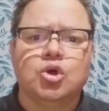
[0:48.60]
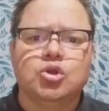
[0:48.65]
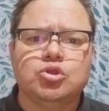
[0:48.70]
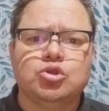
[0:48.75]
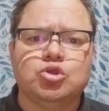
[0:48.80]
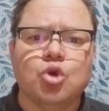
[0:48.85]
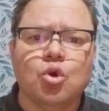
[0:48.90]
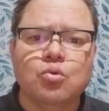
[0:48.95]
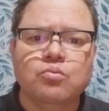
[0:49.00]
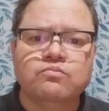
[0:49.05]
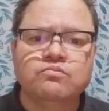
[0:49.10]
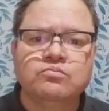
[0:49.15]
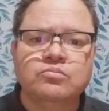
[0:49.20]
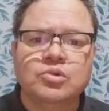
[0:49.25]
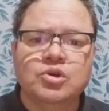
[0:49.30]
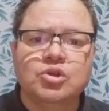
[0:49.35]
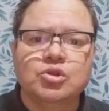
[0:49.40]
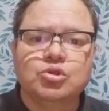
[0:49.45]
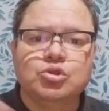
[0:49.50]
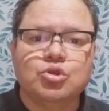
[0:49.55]
Tum,
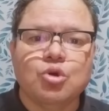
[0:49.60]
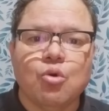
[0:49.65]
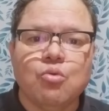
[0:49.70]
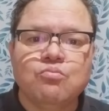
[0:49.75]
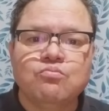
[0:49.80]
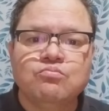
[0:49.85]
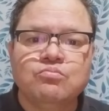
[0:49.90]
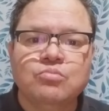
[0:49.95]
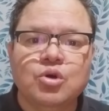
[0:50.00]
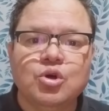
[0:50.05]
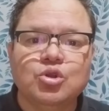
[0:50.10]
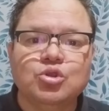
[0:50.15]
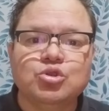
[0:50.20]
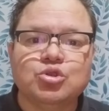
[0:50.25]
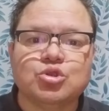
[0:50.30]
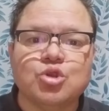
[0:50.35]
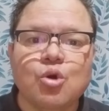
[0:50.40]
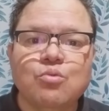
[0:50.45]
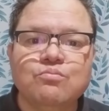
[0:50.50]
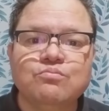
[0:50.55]
tum,
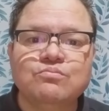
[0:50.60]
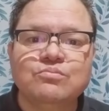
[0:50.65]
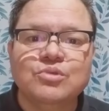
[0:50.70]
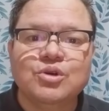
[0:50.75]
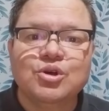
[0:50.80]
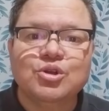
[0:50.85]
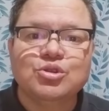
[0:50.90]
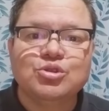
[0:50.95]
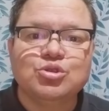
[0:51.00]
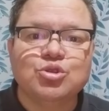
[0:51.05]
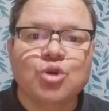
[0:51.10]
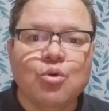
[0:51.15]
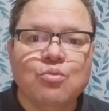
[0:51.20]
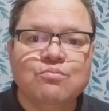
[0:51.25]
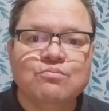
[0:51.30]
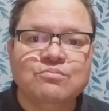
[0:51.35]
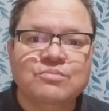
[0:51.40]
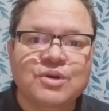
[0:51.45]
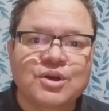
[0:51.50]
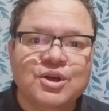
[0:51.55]
tum,
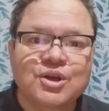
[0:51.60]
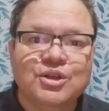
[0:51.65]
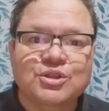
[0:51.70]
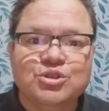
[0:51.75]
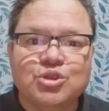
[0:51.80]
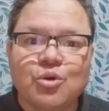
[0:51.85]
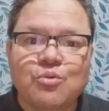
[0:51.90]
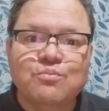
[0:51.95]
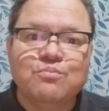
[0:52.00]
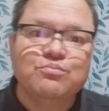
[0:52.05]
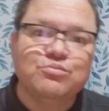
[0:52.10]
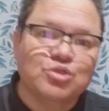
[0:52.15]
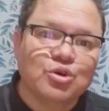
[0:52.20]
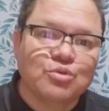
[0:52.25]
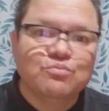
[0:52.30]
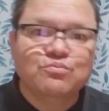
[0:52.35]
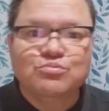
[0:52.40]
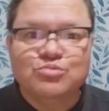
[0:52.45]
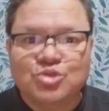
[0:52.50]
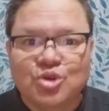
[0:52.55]
tum, tum,
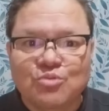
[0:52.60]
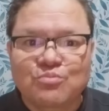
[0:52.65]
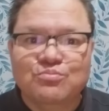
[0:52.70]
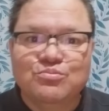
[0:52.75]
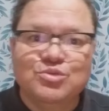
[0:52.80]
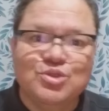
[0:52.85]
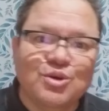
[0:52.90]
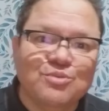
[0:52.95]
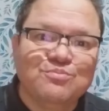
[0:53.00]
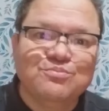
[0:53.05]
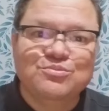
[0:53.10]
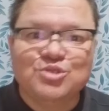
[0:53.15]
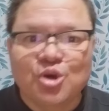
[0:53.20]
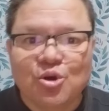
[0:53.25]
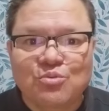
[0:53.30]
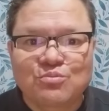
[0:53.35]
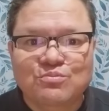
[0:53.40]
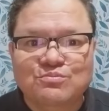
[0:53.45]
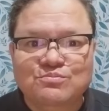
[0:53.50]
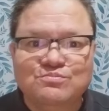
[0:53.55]
tum, tum, tum, tum,
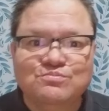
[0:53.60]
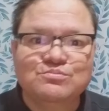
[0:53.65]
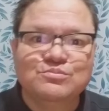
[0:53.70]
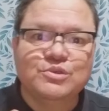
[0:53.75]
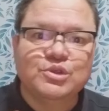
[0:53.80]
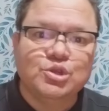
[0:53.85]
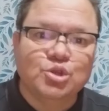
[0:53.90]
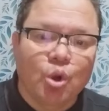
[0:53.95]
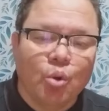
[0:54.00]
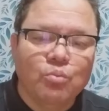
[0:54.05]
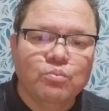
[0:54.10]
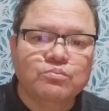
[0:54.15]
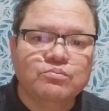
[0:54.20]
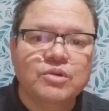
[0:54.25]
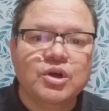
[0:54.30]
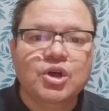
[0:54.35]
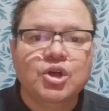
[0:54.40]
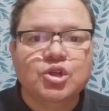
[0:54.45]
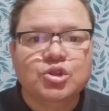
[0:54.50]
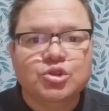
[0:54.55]
tum,
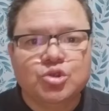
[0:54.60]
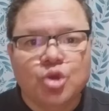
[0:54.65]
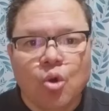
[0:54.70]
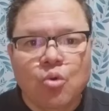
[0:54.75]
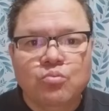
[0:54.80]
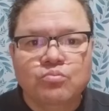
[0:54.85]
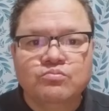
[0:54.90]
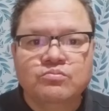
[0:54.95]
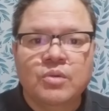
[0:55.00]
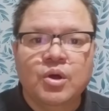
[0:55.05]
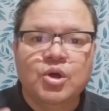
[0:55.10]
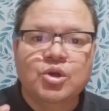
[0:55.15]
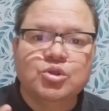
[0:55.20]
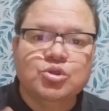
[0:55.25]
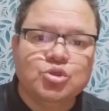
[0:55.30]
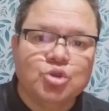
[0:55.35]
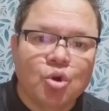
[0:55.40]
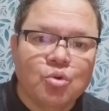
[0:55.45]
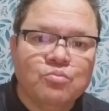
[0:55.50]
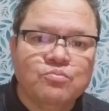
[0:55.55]
tum,
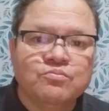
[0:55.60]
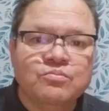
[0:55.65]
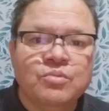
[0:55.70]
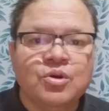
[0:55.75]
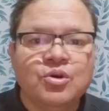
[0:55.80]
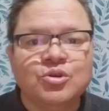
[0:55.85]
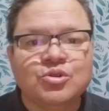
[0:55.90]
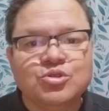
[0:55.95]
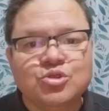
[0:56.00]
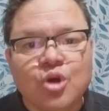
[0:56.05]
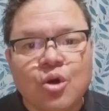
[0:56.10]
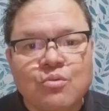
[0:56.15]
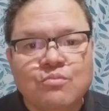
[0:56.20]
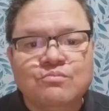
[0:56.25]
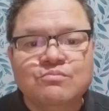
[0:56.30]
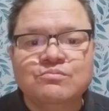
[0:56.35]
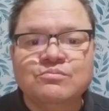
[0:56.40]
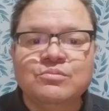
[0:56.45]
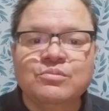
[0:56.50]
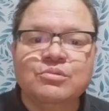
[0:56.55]
tum, tum,
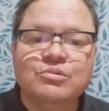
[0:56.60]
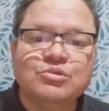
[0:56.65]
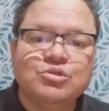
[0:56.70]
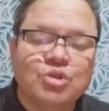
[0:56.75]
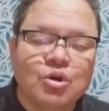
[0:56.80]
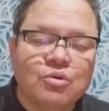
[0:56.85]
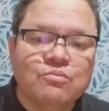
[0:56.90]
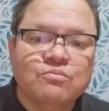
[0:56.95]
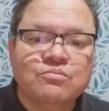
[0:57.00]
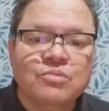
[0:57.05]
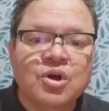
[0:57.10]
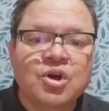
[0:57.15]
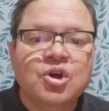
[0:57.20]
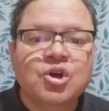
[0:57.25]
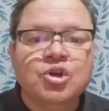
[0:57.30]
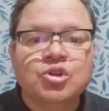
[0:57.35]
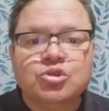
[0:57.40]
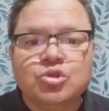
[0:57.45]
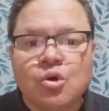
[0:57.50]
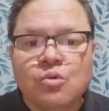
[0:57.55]
tum, tum,
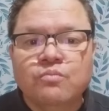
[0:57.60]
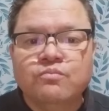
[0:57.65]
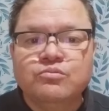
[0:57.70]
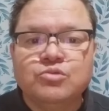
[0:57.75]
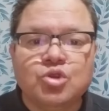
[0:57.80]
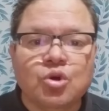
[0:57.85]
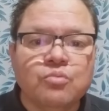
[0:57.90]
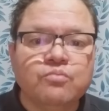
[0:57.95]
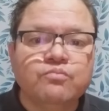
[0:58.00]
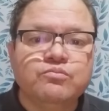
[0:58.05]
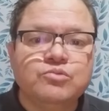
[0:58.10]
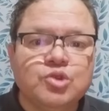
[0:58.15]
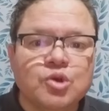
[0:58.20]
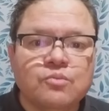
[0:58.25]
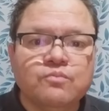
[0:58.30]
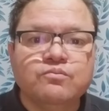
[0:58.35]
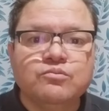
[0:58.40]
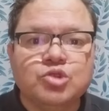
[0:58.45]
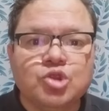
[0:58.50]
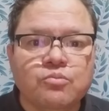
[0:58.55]
tum,
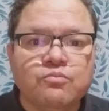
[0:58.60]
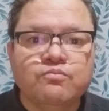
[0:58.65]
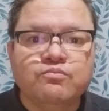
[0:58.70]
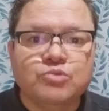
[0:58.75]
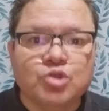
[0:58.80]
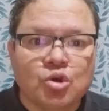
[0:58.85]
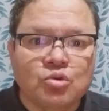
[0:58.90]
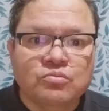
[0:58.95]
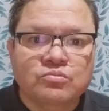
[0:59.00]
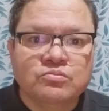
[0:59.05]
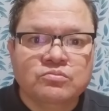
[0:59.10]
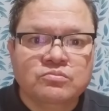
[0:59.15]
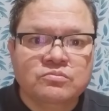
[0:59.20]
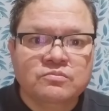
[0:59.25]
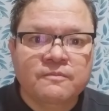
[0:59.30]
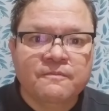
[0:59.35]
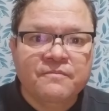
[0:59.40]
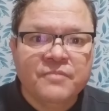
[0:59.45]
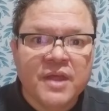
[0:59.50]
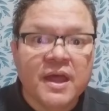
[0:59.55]
tum, tum,
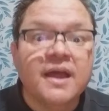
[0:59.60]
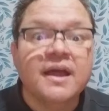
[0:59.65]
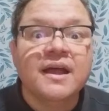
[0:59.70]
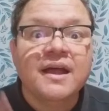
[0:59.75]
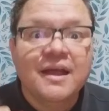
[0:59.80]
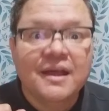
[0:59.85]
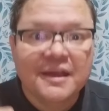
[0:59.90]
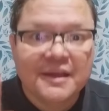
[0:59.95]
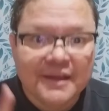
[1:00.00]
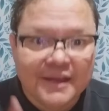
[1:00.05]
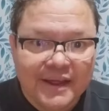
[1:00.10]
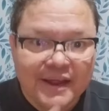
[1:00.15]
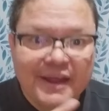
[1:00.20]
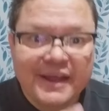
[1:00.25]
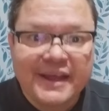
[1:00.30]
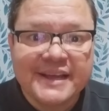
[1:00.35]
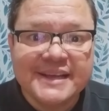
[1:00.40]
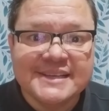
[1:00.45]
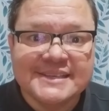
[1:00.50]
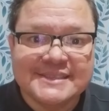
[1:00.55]
tum.
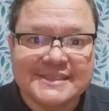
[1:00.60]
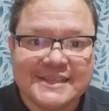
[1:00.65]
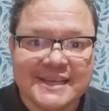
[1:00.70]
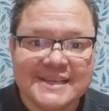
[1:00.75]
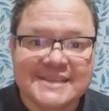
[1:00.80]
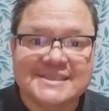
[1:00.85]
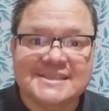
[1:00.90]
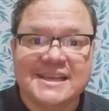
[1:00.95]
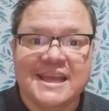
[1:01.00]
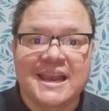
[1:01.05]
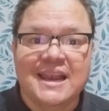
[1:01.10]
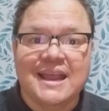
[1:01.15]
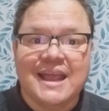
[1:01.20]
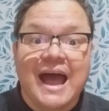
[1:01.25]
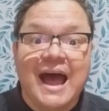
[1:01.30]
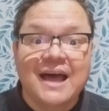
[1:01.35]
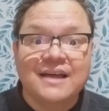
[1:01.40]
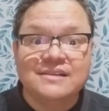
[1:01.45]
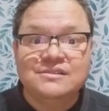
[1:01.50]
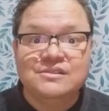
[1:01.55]
Este es el
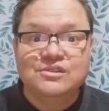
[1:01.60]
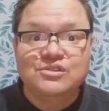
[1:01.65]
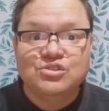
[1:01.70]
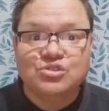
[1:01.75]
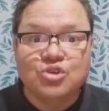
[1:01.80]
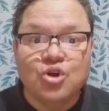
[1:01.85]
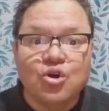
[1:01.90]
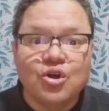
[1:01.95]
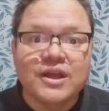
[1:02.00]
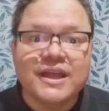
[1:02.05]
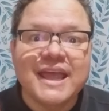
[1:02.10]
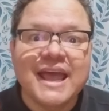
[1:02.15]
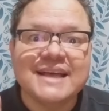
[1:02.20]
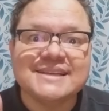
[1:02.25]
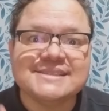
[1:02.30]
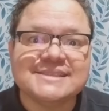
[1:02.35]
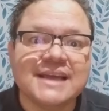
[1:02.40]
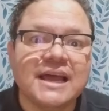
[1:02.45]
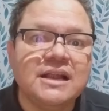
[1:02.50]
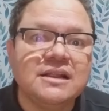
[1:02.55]
canto que
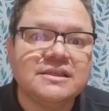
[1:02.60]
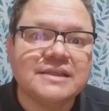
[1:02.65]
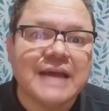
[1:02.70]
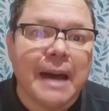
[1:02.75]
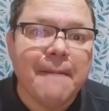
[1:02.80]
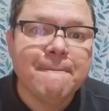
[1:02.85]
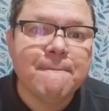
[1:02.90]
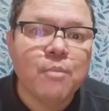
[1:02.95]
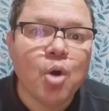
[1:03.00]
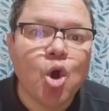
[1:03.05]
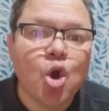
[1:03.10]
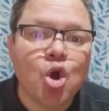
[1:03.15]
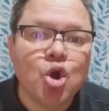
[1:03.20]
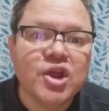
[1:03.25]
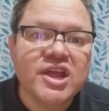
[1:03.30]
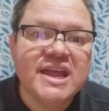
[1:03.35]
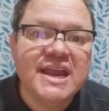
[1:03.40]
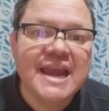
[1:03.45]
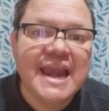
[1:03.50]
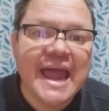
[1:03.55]
hace el
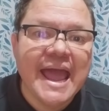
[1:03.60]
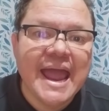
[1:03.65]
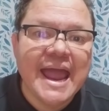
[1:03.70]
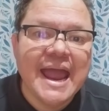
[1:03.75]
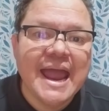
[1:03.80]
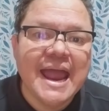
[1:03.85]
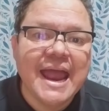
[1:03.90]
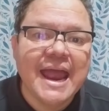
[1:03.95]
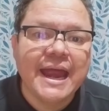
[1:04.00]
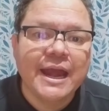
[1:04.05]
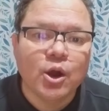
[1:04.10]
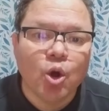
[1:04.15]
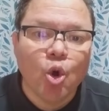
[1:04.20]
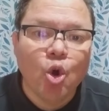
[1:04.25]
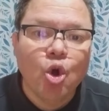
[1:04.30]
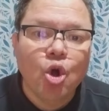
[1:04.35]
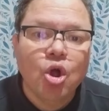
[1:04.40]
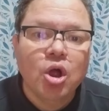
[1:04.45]
tamborilero,